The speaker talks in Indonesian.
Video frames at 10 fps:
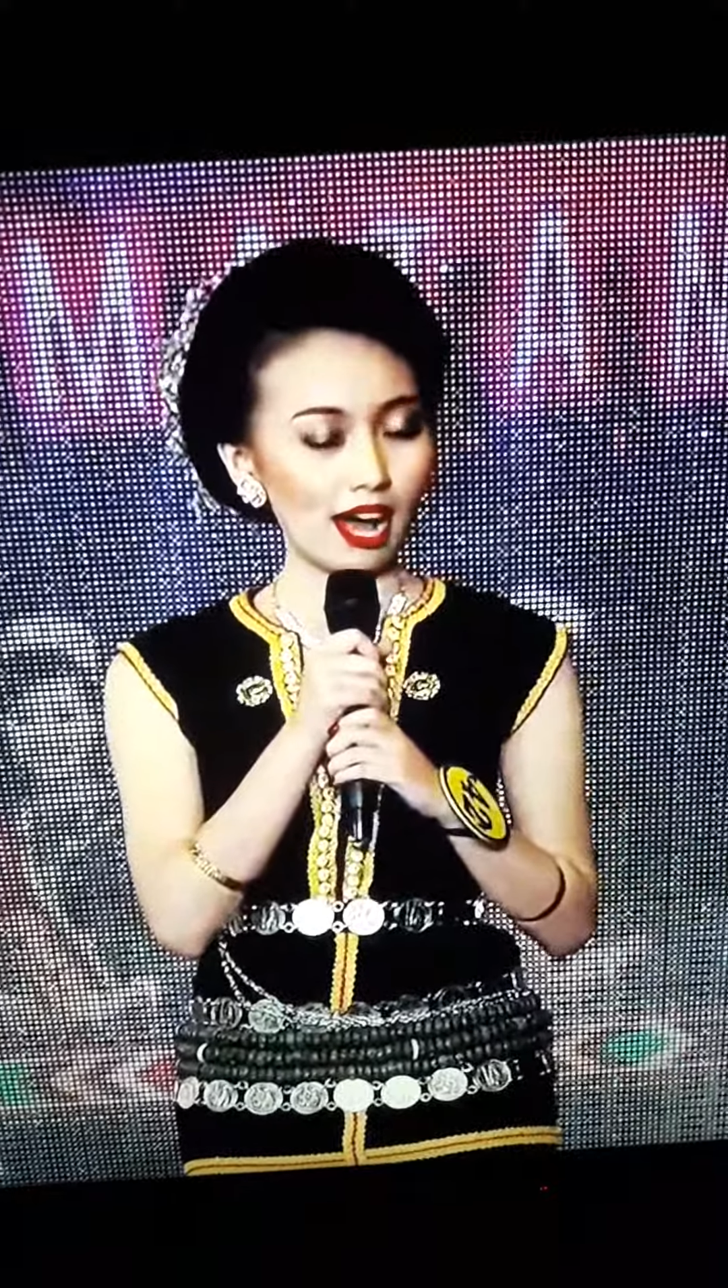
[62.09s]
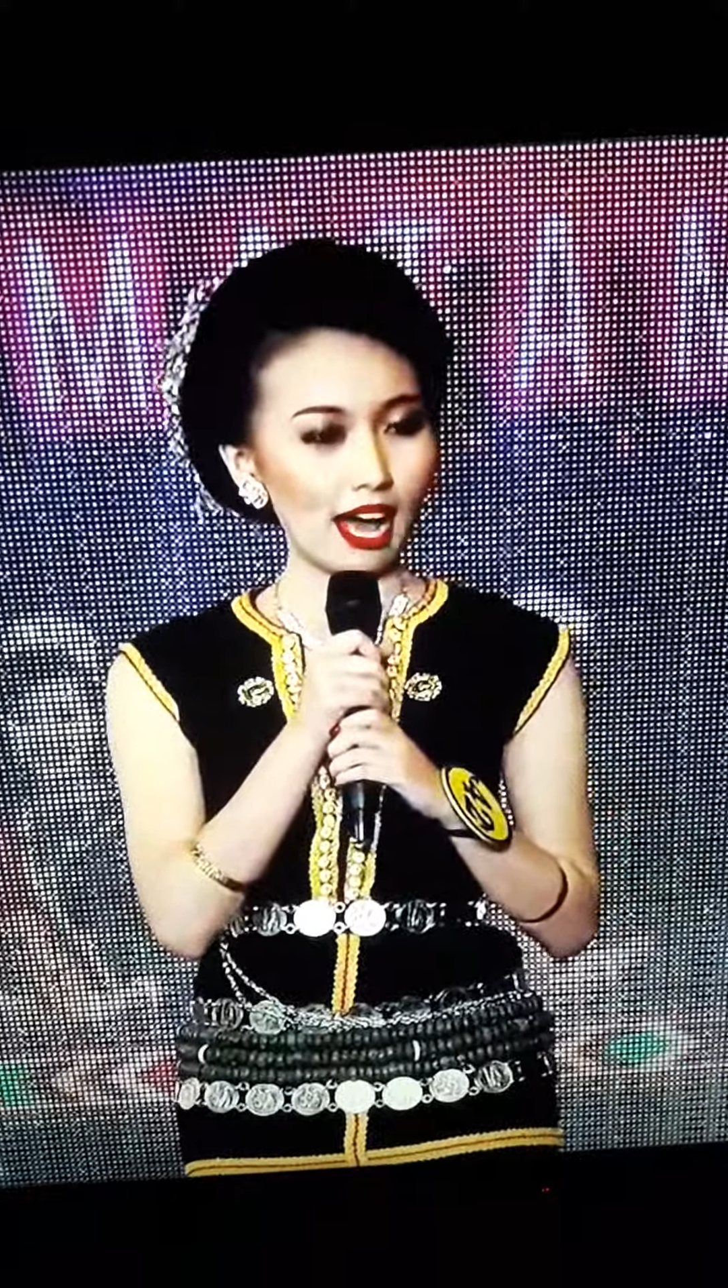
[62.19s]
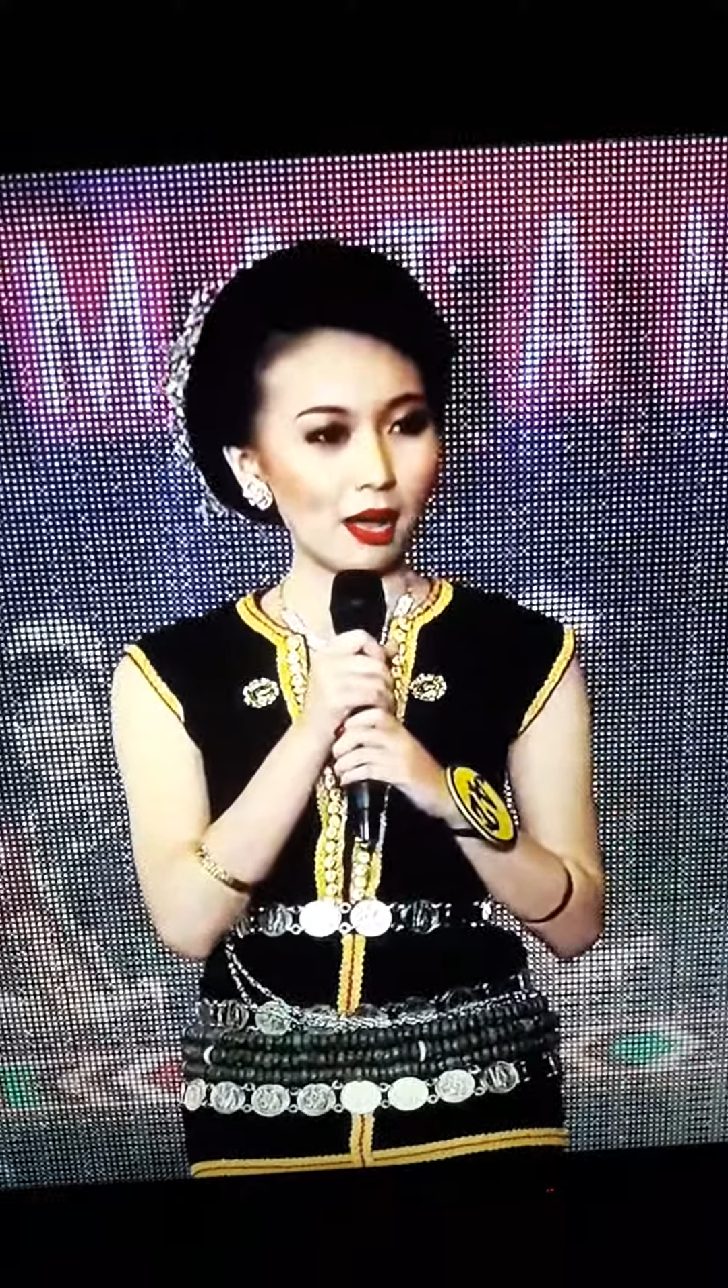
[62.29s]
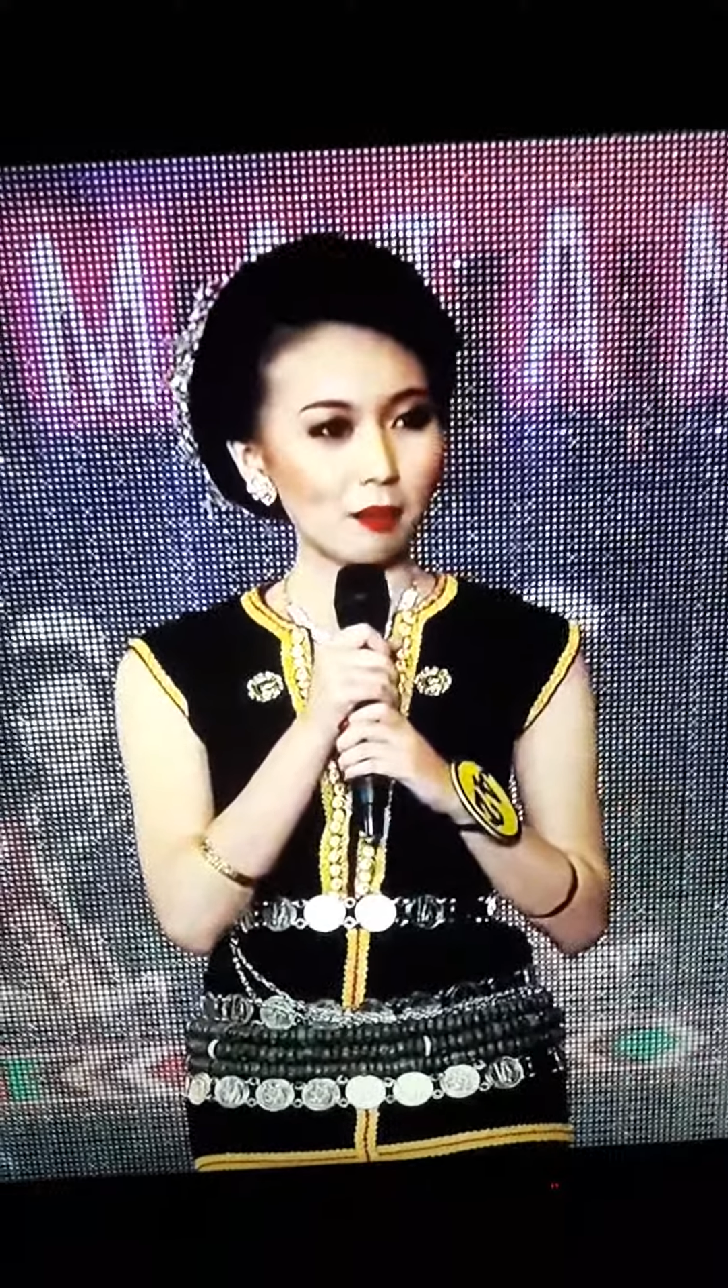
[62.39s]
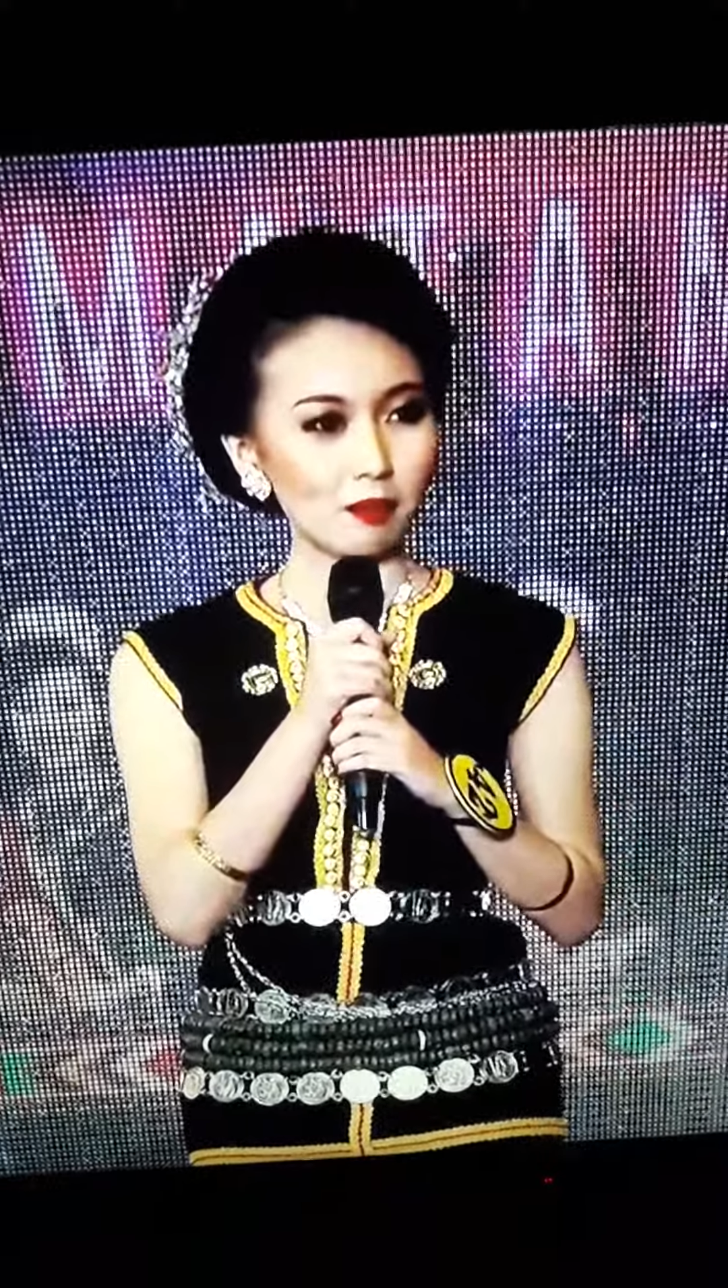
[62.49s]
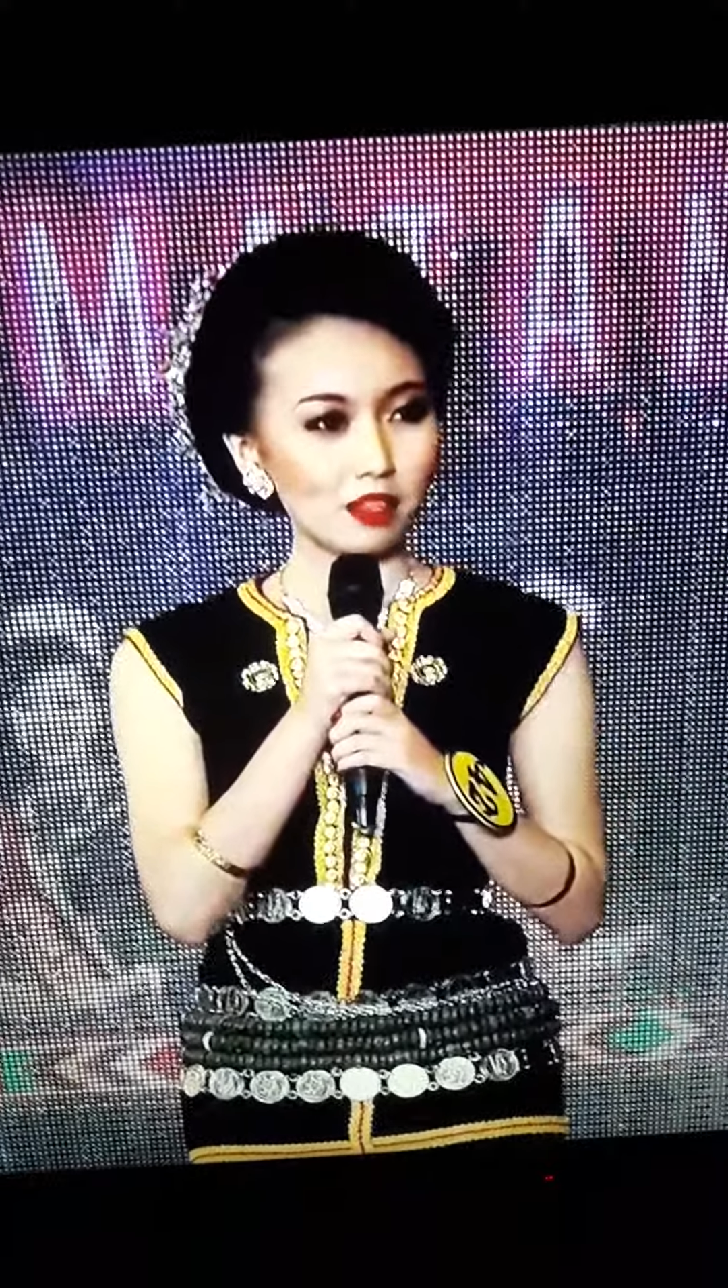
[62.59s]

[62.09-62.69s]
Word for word: nga,